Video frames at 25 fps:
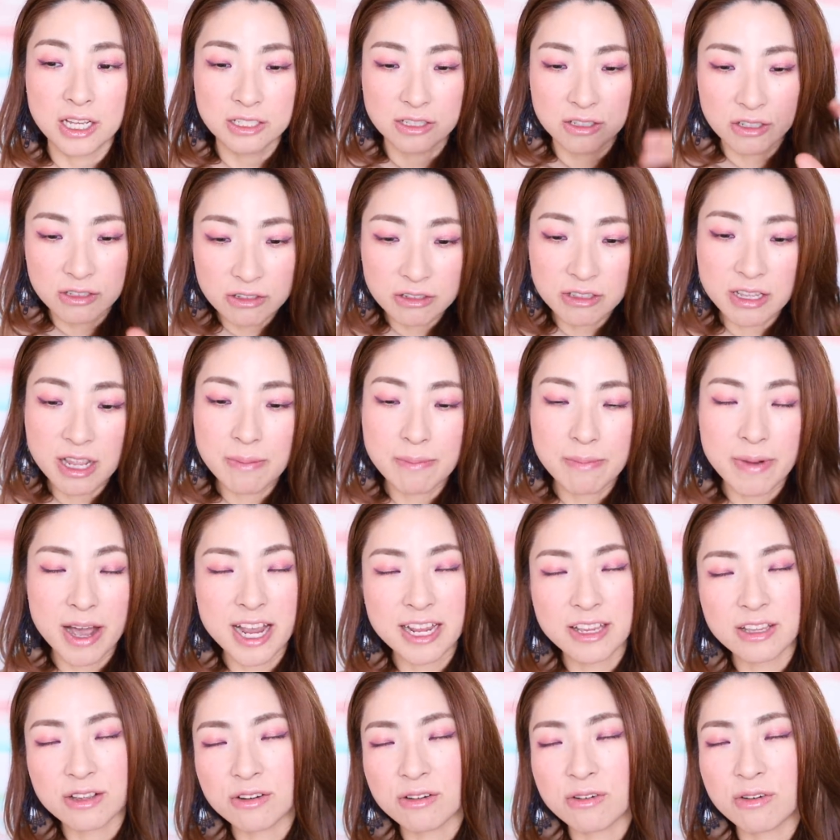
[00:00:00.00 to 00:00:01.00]
そのね
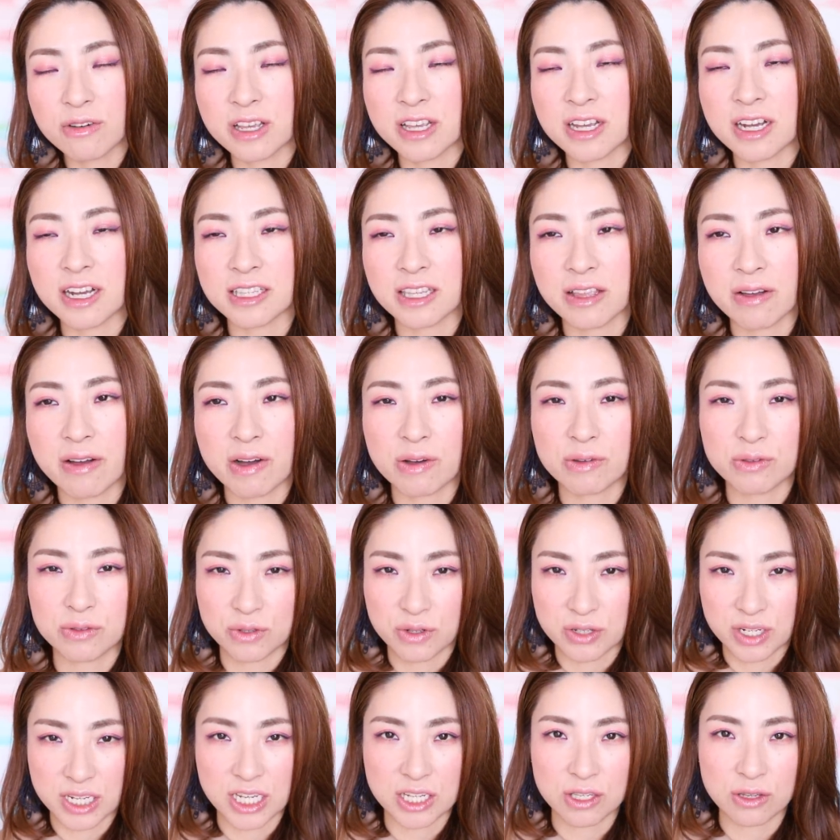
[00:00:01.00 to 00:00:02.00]
マインドの置き方は本
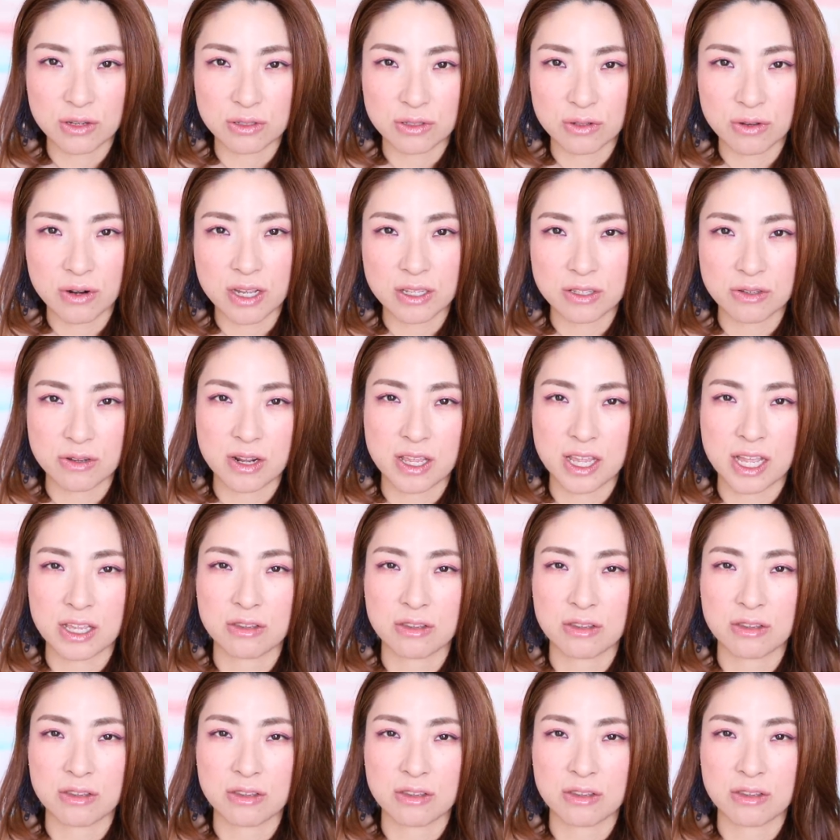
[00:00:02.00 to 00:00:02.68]
当に人それぞれ